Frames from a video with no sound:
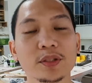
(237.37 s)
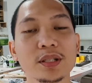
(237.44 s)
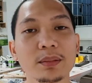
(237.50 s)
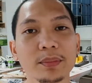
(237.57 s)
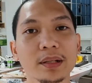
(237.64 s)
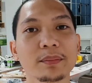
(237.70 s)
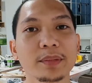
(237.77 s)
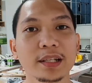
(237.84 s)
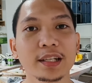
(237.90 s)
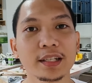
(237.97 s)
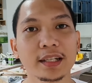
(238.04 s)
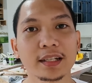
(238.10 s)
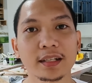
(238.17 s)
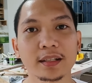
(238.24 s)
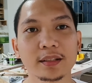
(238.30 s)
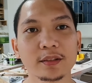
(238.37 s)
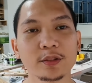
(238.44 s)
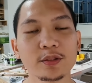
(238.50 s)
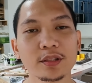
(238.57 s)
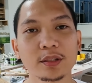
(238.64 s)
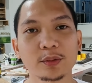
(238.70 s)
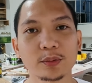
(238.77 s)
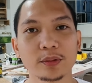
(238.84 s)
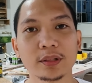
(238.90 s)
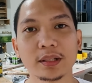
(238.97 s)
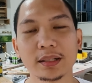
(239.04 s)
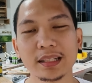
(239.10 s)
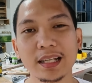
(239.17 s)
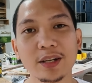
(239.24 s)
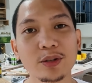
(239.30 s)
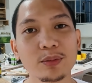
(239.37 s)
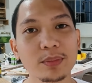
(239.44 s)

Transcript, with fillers: dun sa mga mangyayari, dun sa tool. Hindi ako